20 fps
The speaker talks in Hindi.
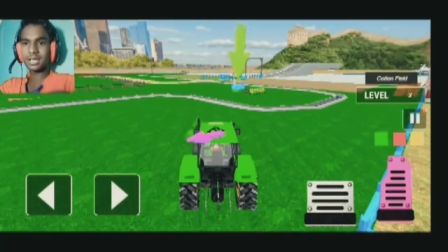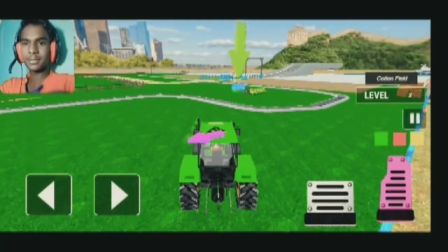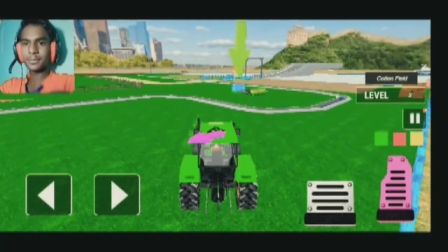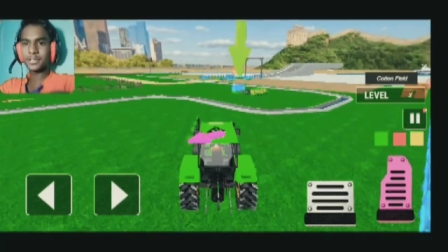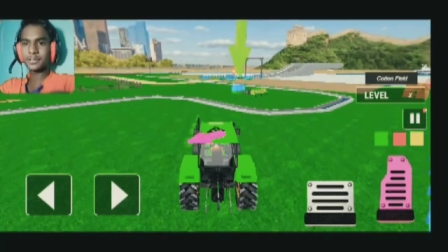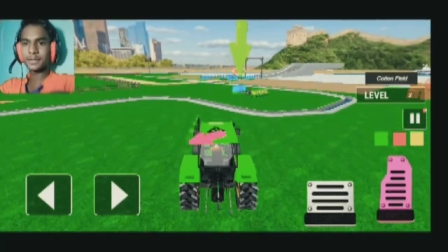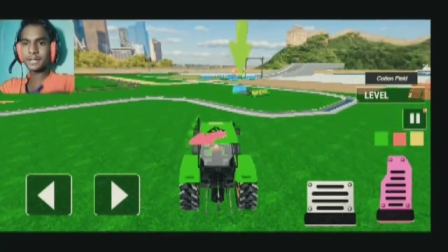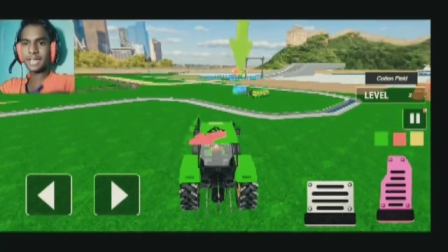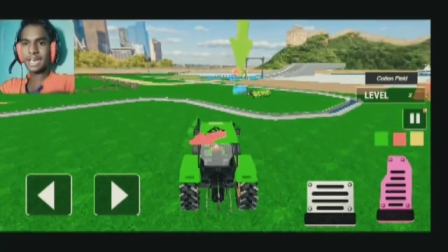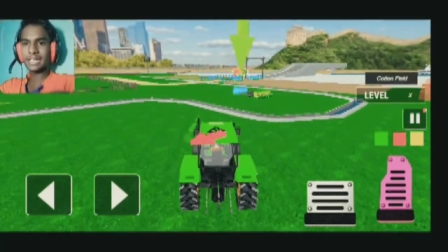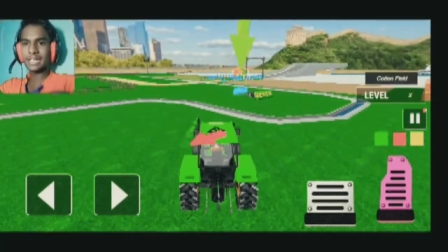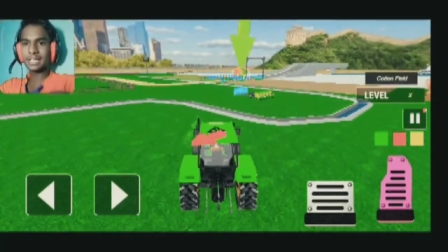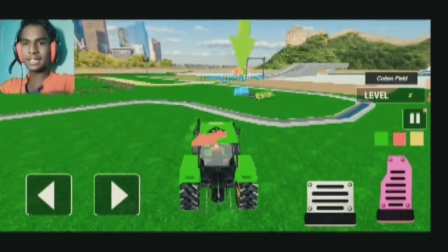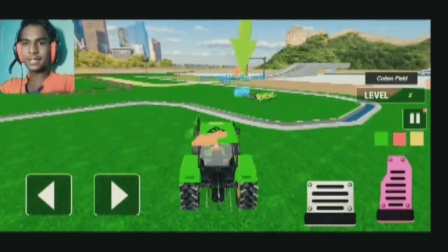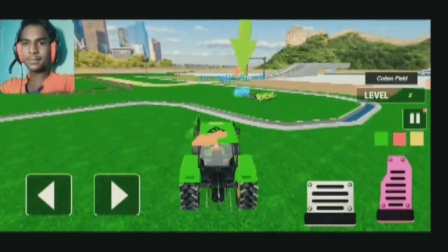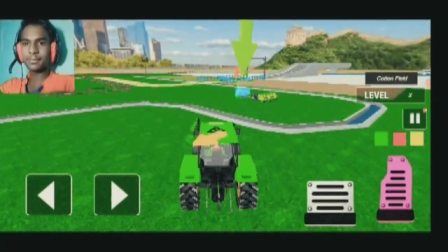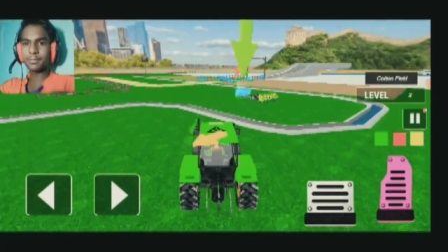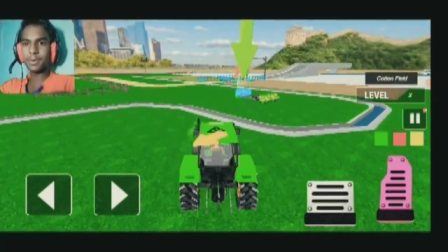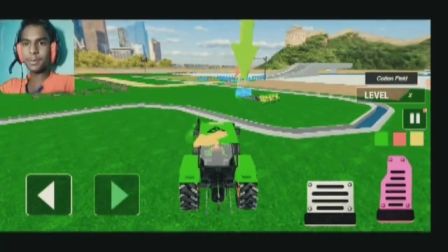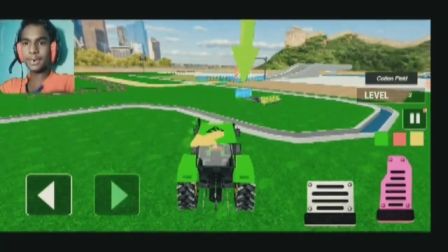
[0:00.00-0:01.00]
बीच में नाली
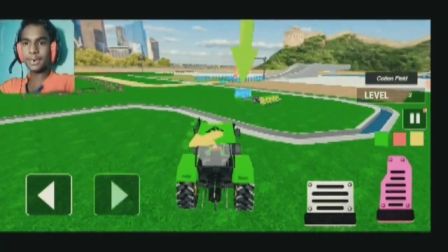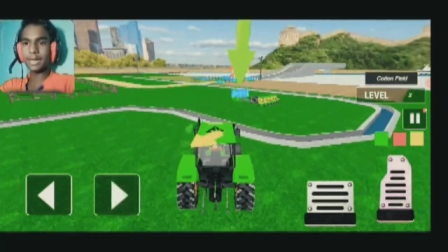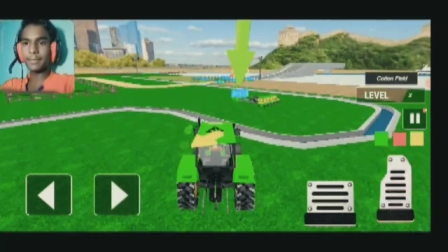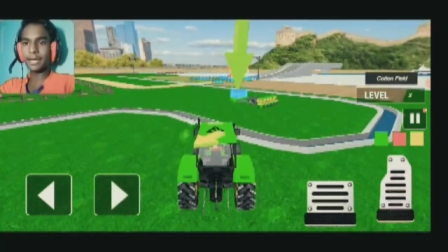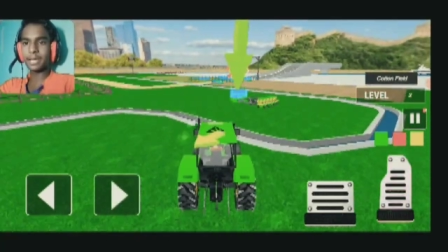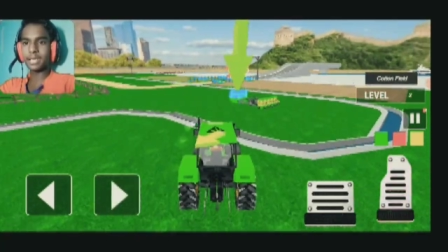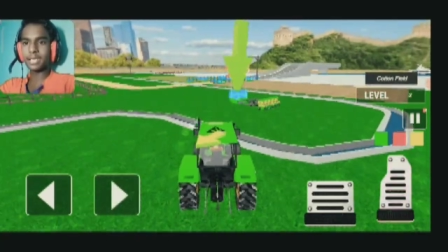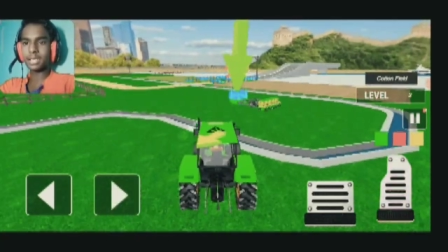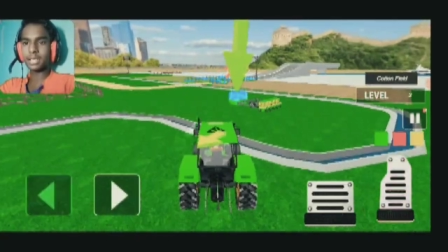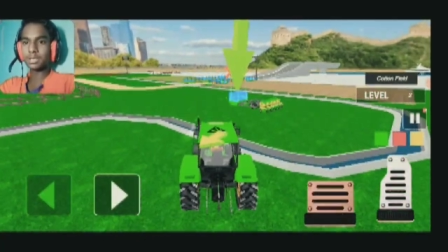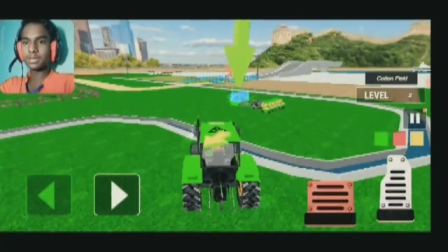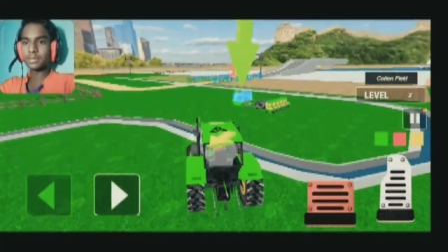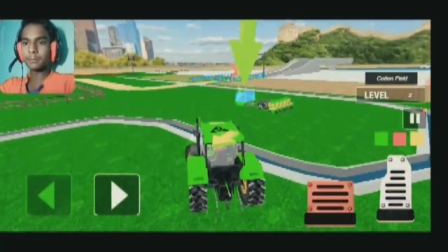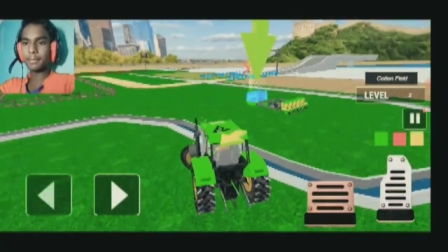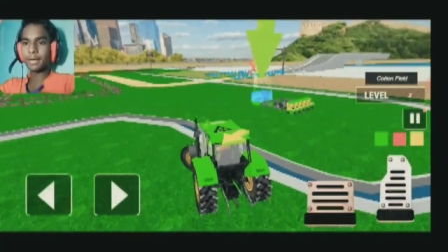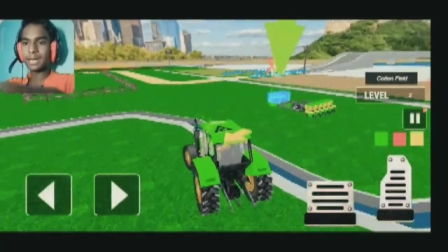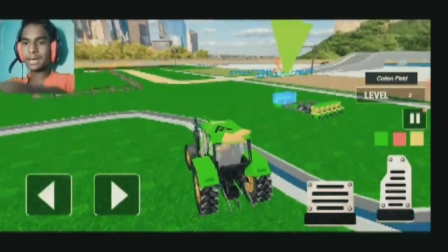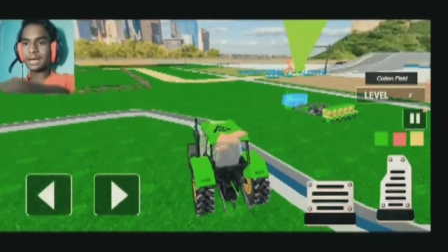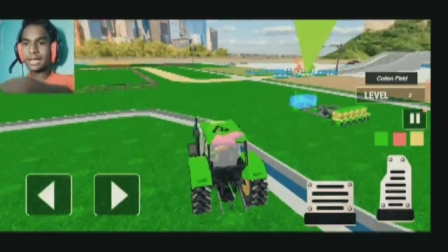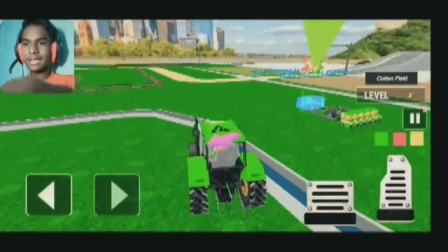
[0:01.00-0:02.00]
है बड़ा भाई
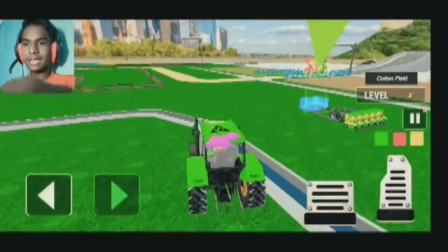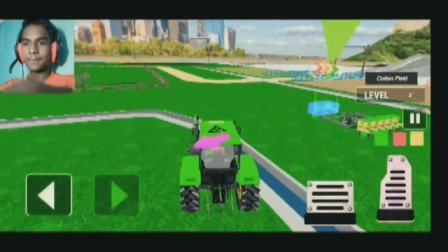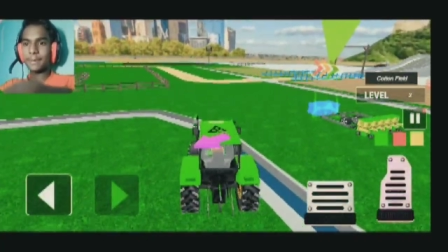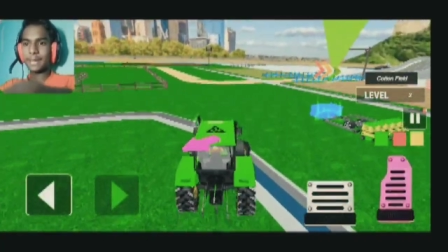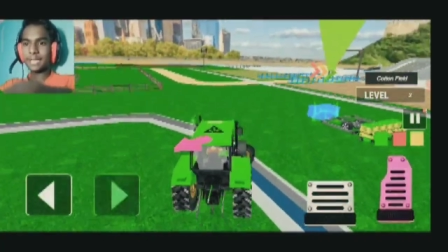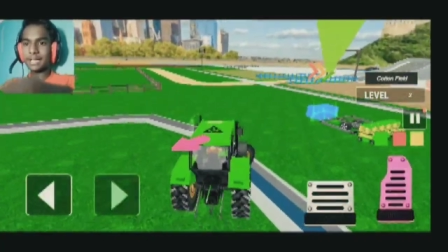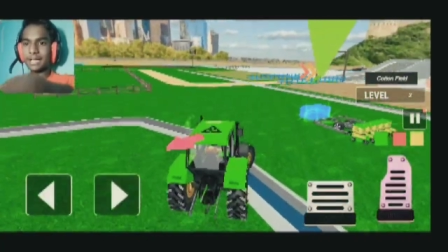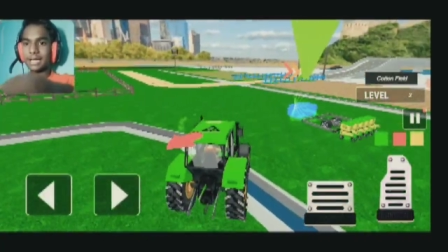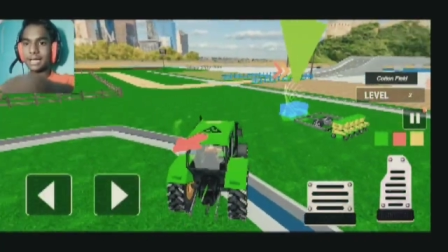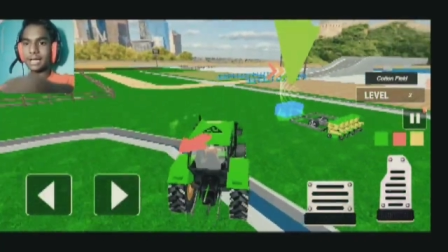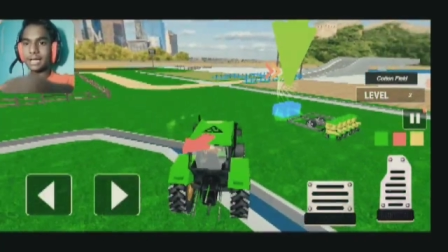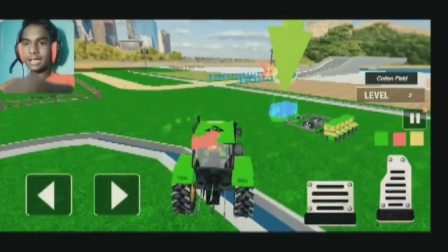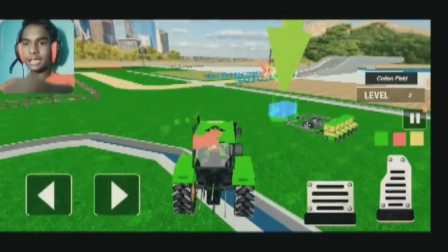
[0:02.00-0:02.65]
पार कर लेगा ना पार कर लेगा